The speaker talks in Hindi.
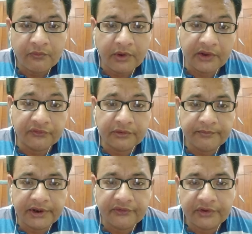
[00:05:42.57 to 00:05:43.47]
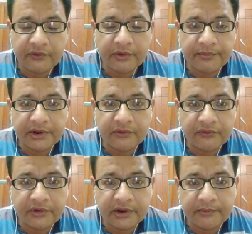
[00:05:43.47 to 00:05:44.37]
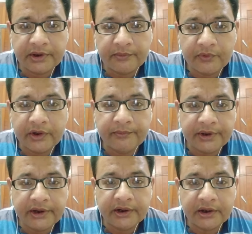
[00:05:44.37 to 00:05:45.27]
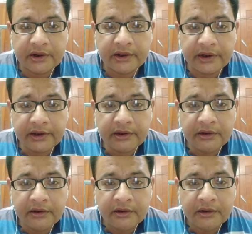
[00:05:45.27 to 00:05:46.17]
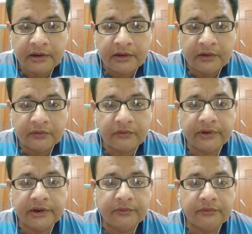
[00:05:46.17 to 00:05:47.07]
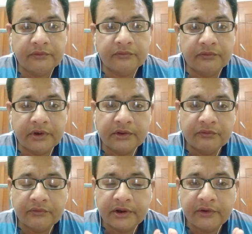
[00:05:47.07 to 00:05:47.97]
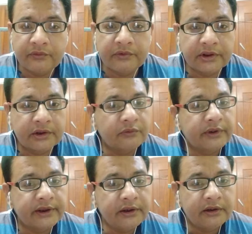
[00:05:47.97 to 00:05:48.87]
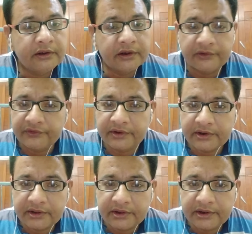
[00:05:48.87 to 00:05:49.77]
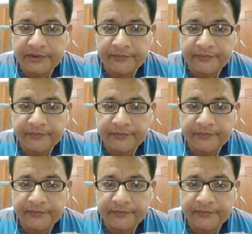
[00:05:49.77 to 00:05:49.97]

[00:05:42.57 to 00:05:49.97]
वास्तव में ऐसे कोई पैथोजन हमारी बॉडी में इंटर करें तो ये तुरंत उन्हें ढूंढ कर उन्हें नष्ट कर दे